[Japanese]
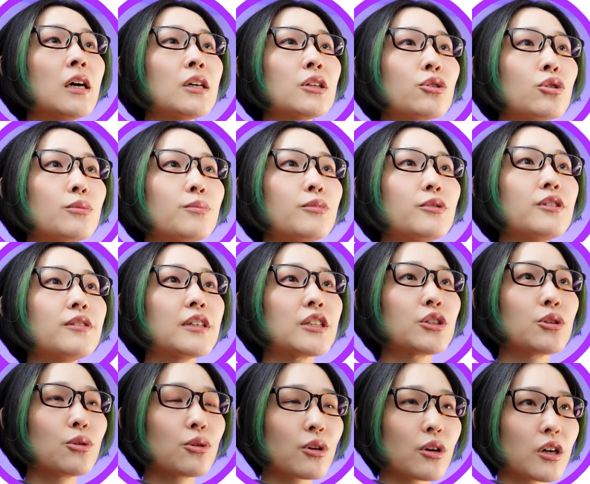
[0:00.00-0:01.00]
トップには
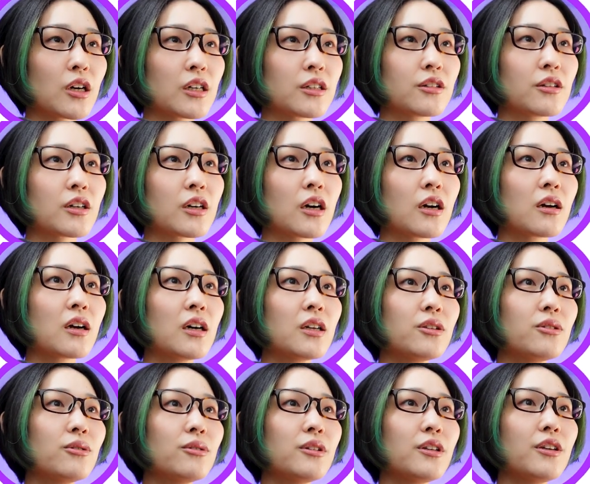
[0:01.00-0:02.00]
触覚か
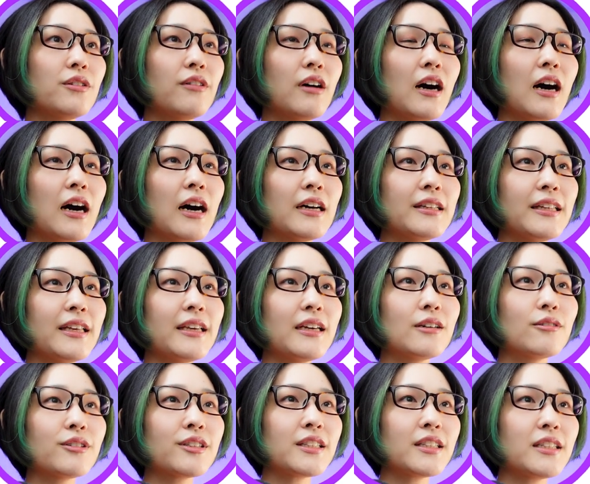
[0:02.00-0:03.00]
かとには羽
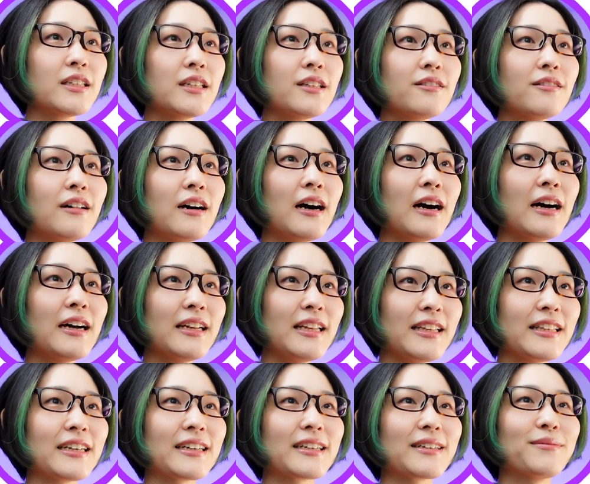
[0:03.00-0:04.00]
やお尻の
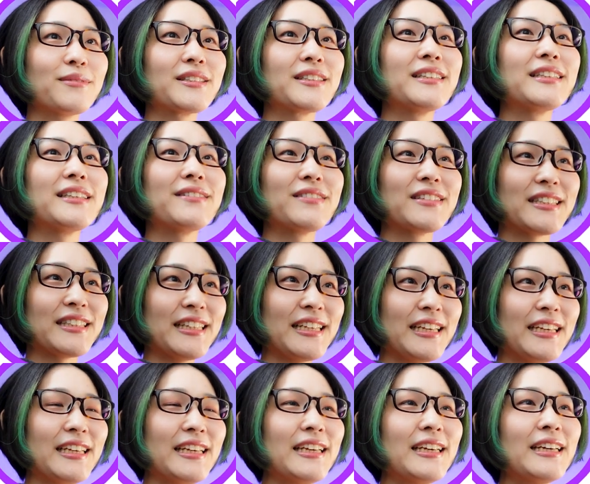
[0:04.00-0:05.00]
針なんかもついてます
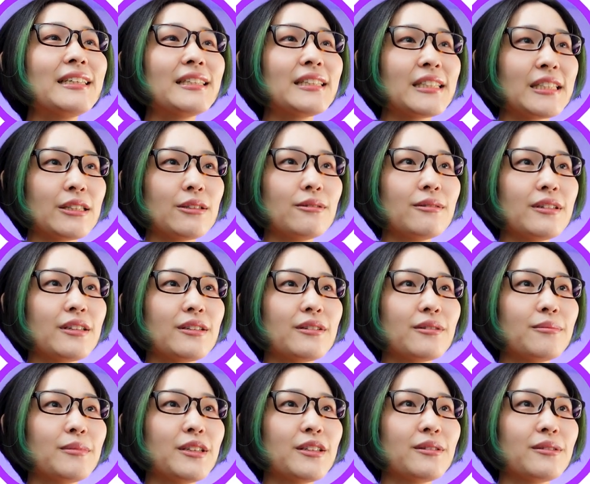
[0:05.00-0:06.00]
ね
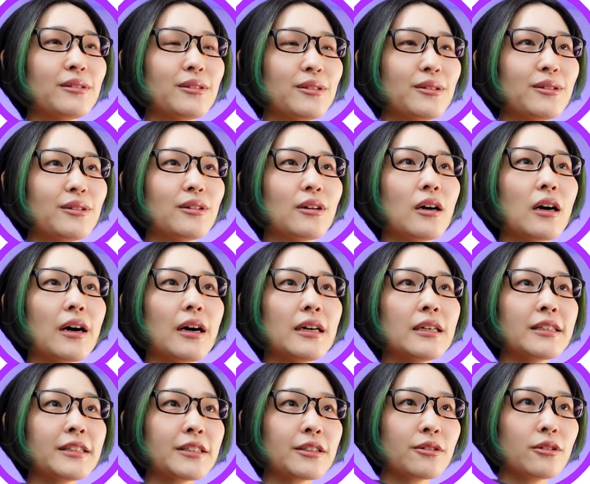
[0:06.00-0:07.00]
ストーリーを見ると
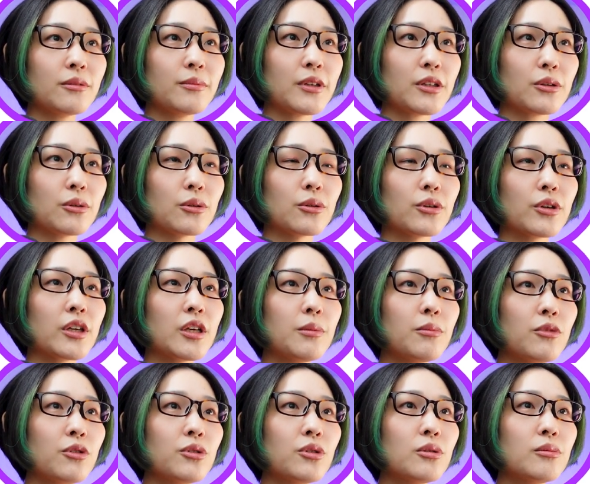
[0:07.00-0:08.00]
足首と
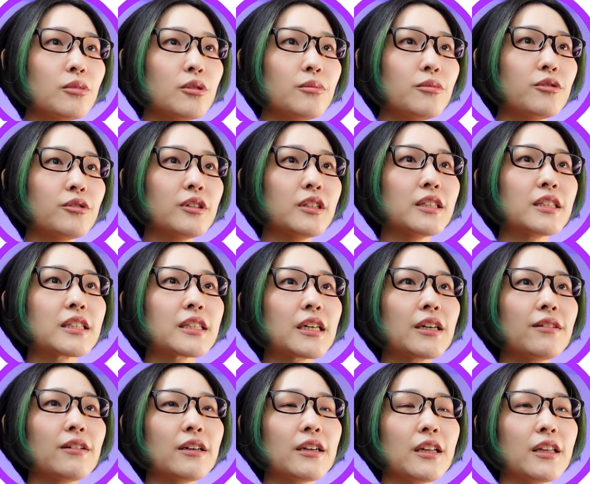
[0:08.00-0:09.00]
紐の部分に
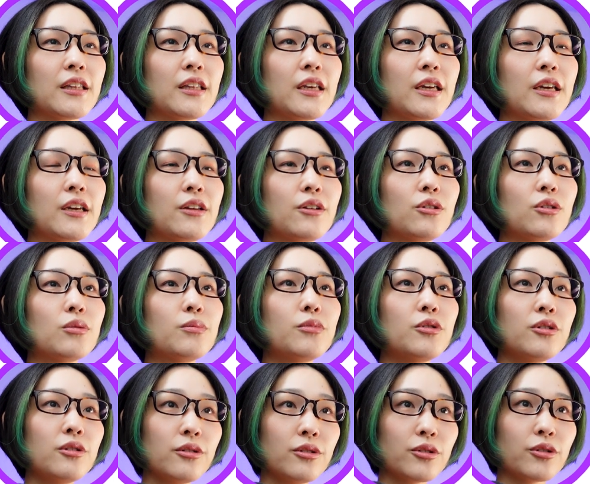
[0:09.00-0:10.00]
使われている
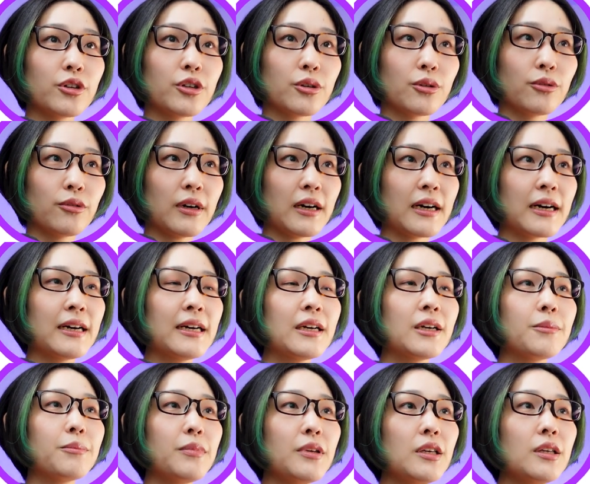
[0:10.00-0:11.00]
ブルーの色は
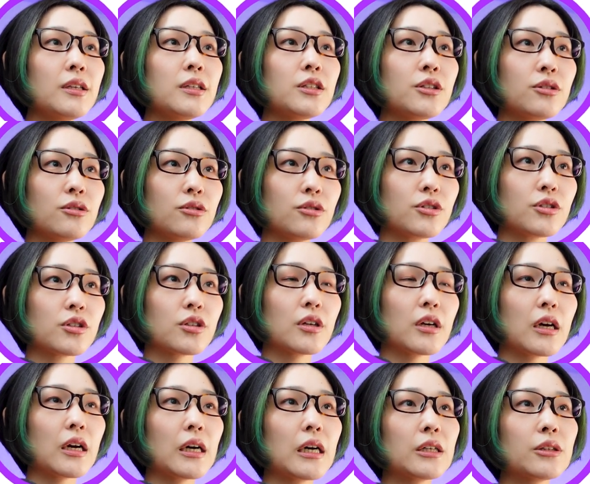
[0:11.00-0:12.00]
B スーツ
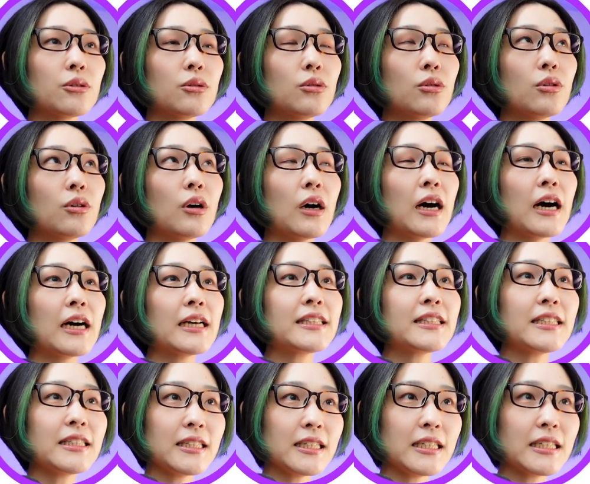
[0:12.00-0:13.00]
あの
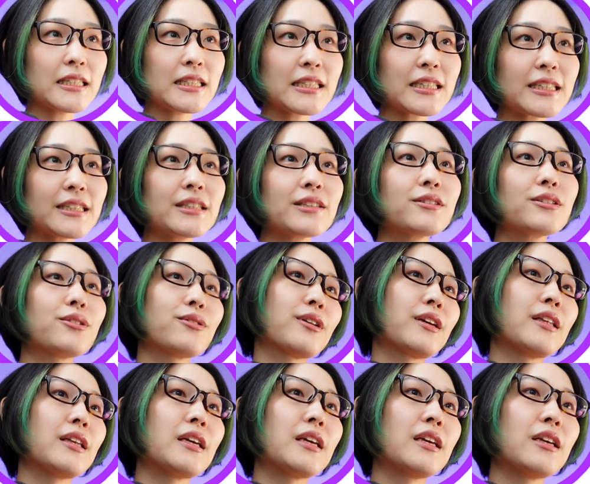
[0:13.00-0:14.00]
蜂に近づく
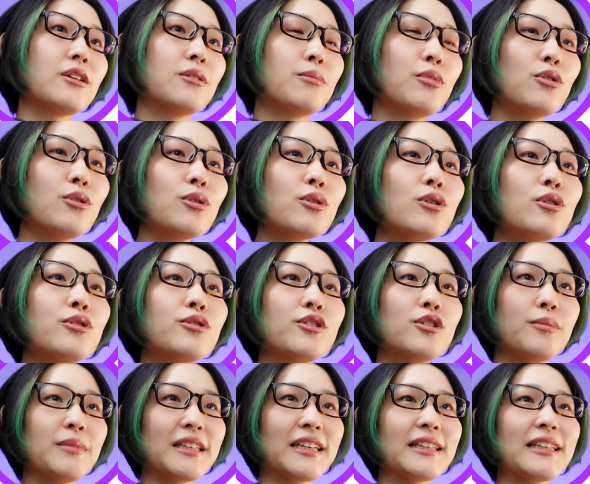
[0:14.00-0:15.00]
時に着る防護
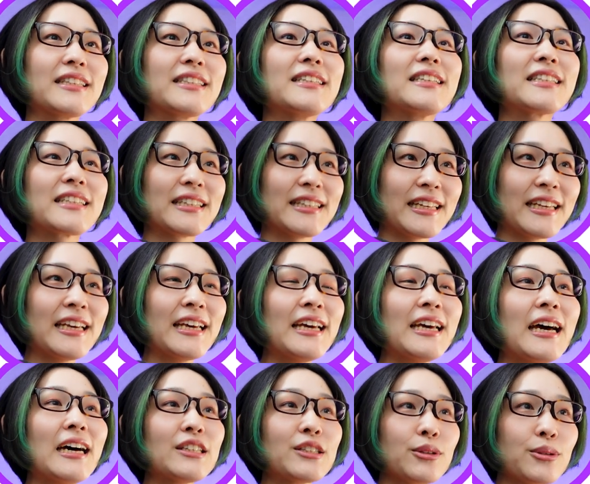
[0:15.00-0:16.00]
服みたいなやつですかね
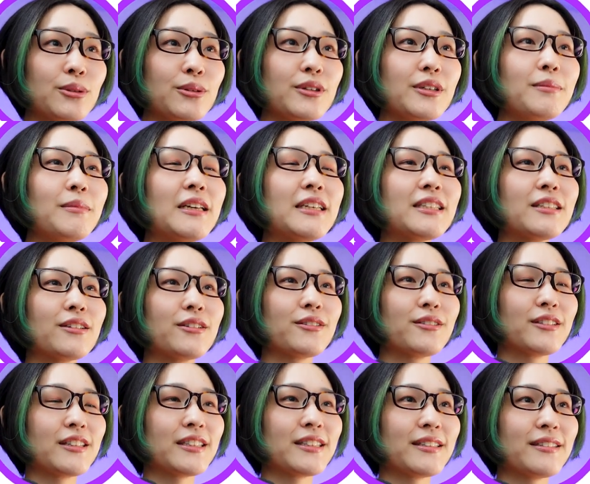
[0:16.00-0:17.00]
そのイメージの
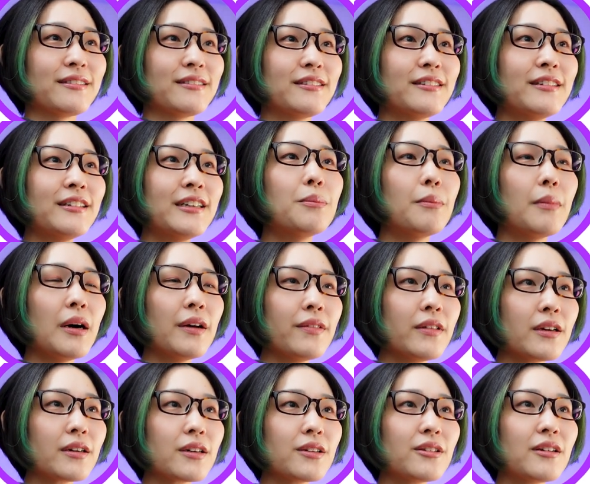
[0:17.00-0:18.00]
ようですよ真
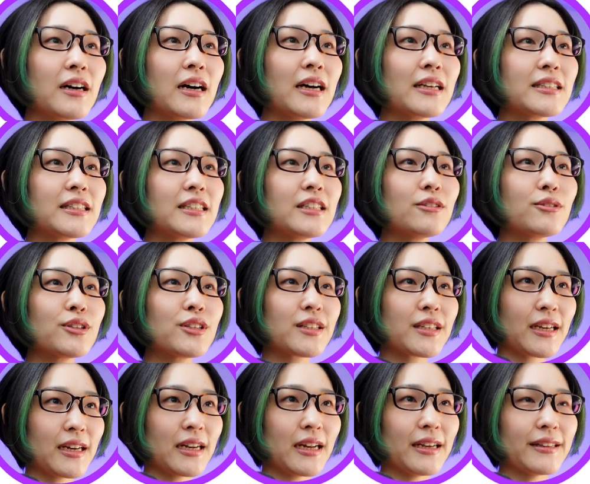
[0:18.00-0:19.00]
ん中の蜂の
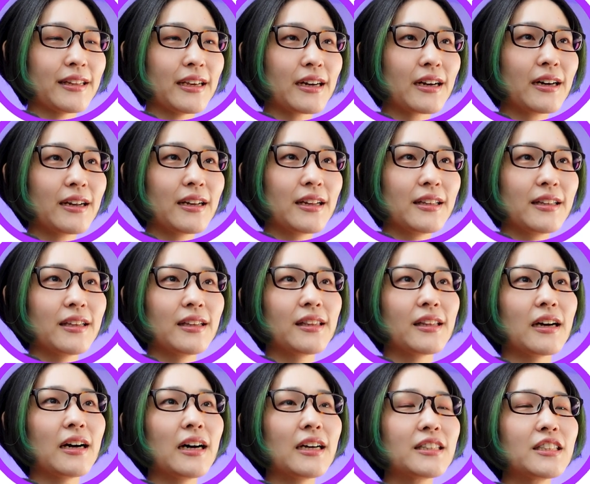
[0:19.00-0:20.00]
巣から流れ出
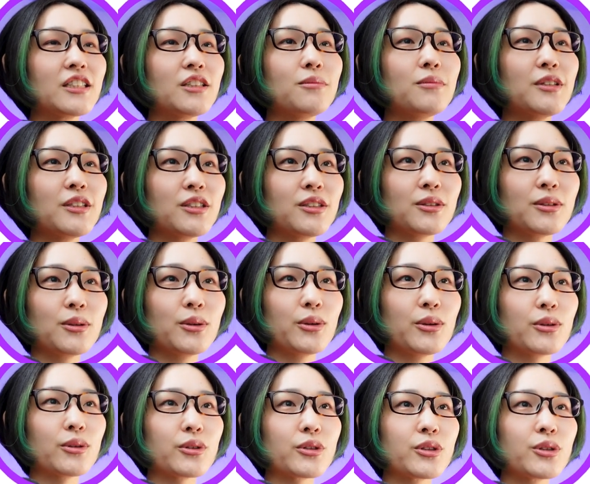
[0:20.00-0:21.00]
た蜂蜜
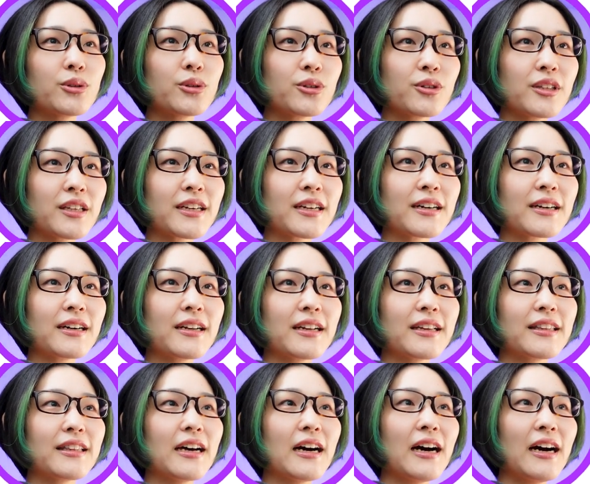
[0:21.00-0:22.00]
とソールに書か
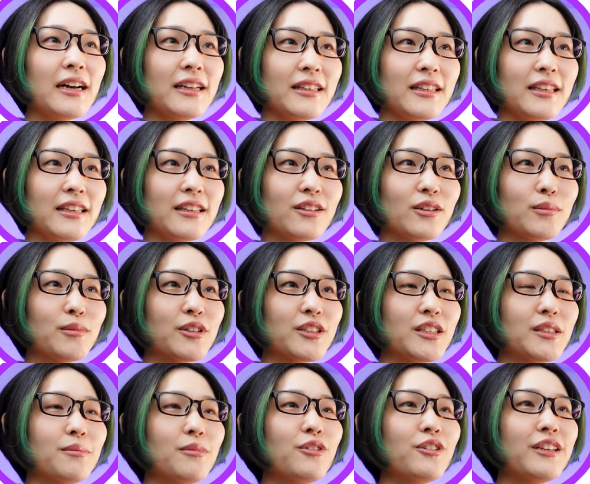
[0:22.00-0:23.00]
れた「ハニー」の文
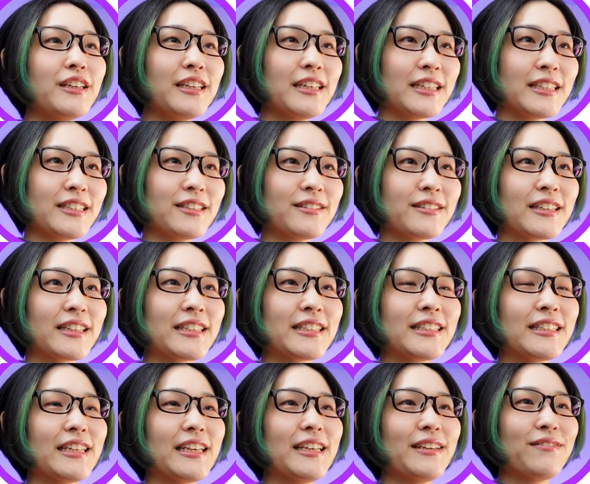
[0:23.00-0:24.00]
字もいい味を出
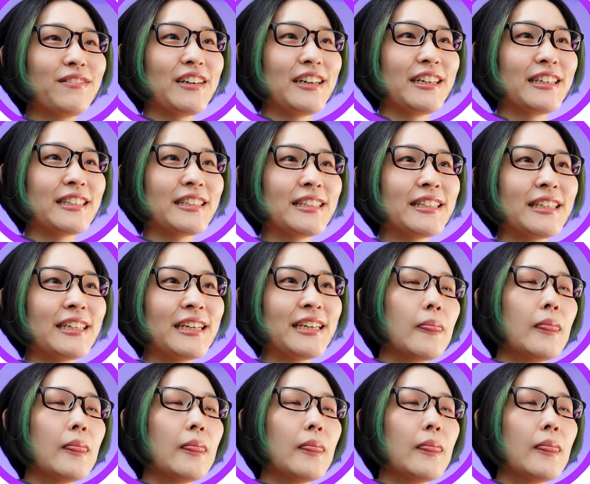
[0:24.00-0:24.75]
しています